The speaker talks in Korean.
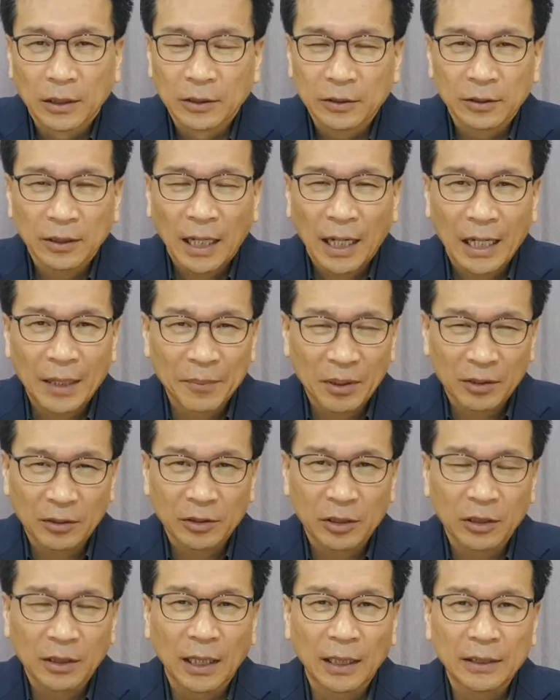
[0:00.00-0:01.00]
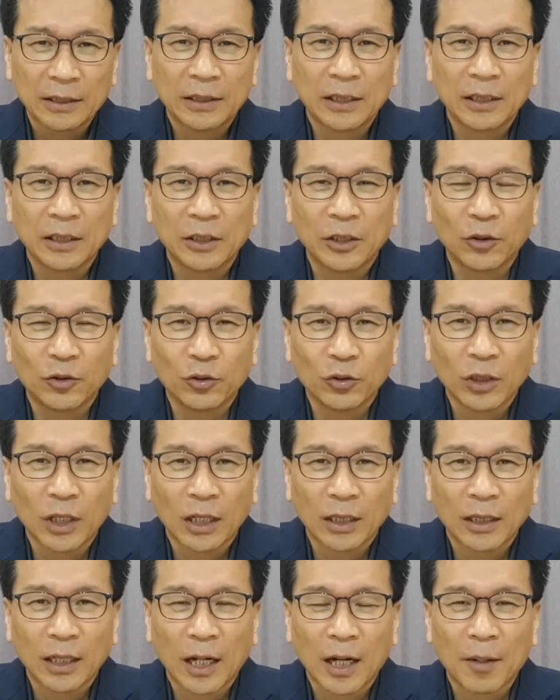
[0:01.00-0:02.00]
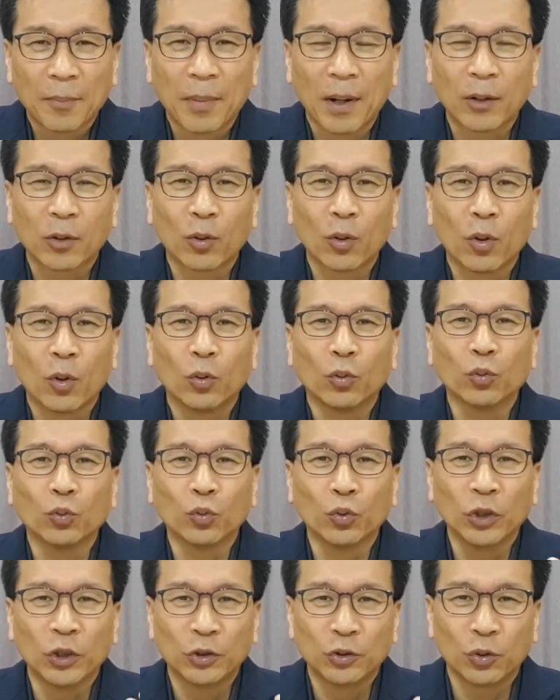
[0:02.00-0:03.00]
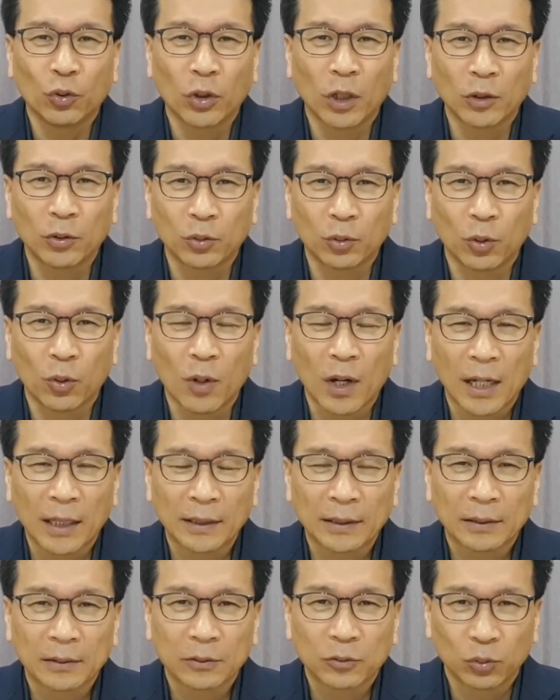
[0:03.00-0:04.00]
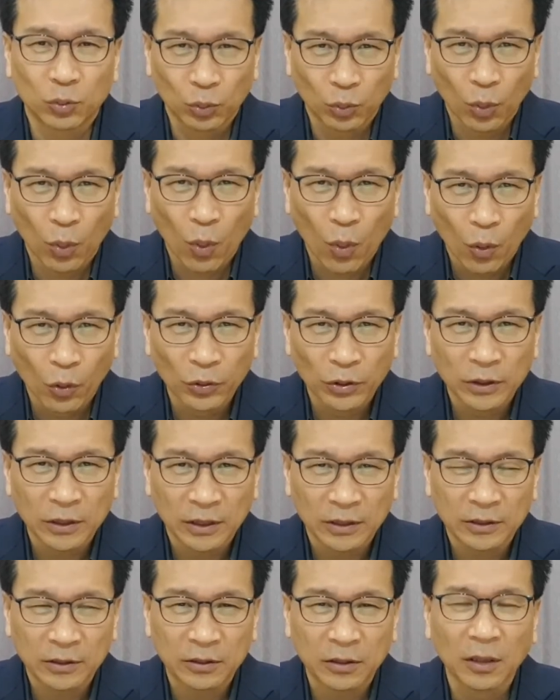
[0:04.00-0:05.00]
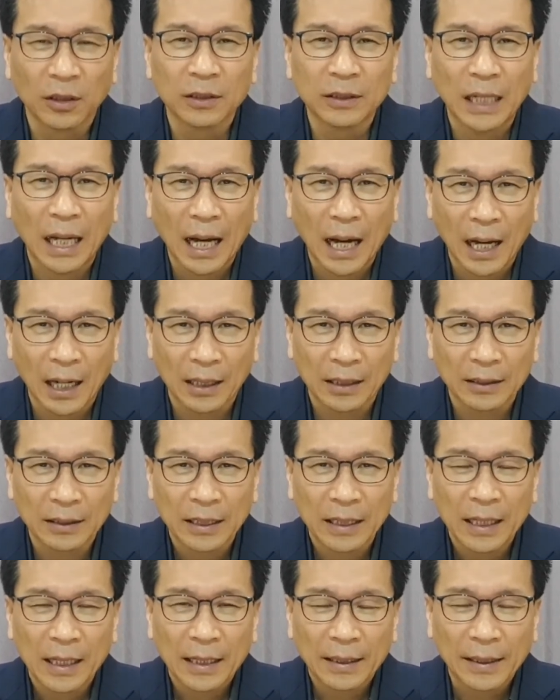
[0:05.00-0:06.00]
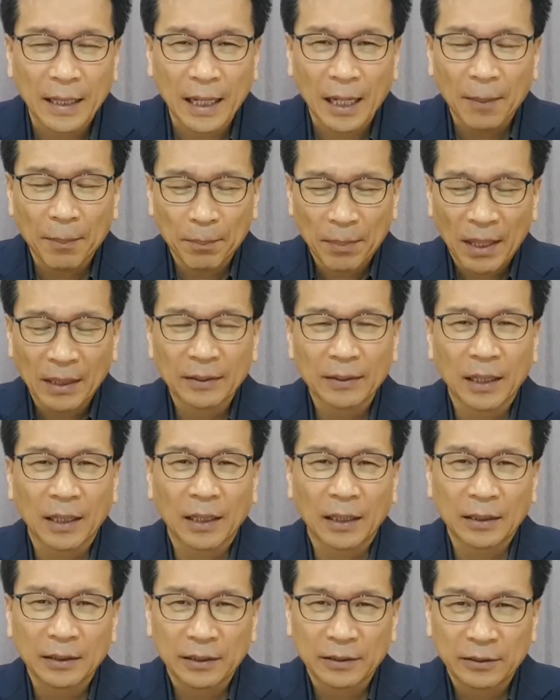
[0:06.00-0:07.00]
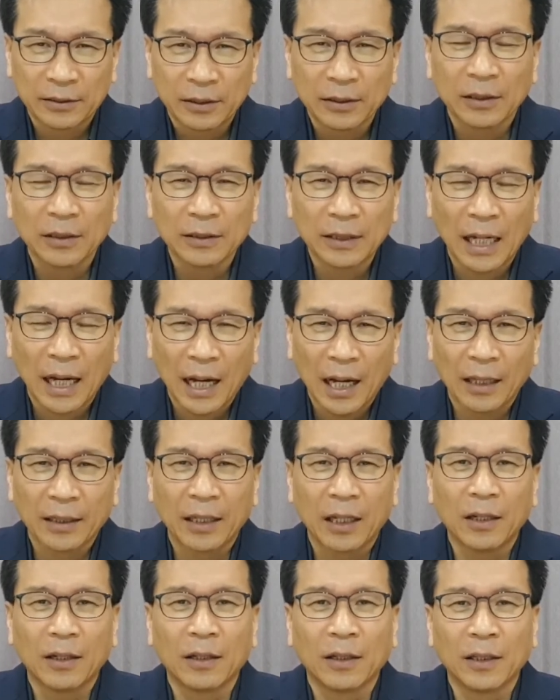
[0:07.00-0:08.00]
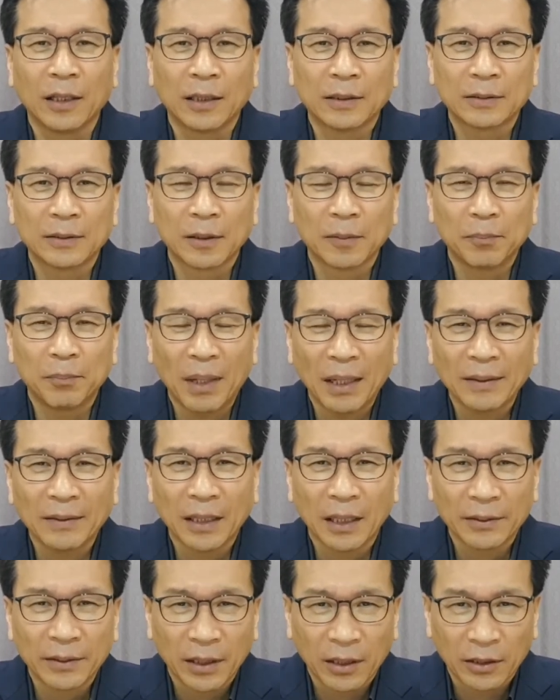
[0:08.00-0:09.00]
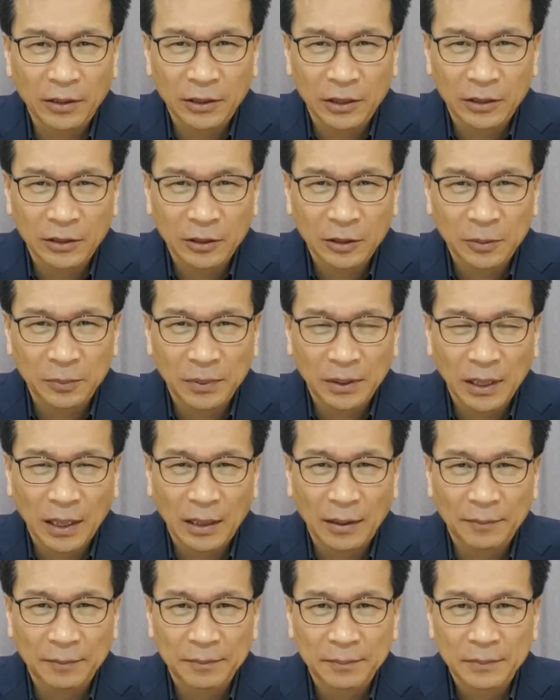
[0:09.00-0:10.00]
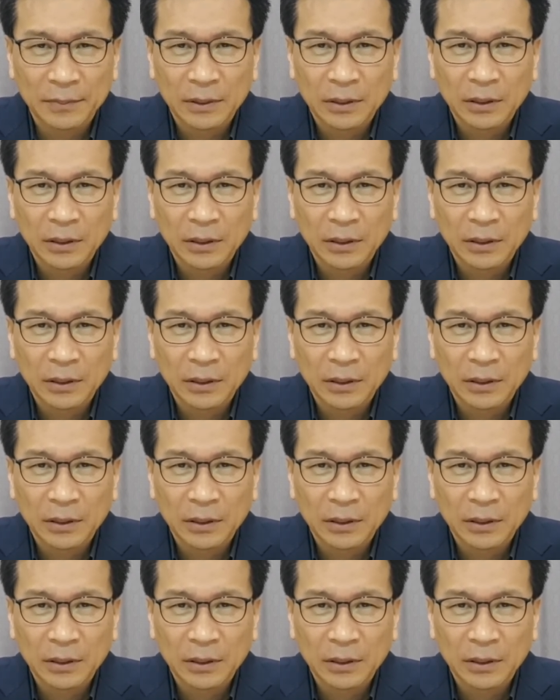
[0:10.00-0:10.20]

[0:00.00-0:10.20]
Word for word: 그것은 하나님께서 정하신 기준이 아니라 바로 우리 속에 들어온, 들어온 그 선악, 내가 판단하는 그 선악에 의해서 판단되어지는 것입니다.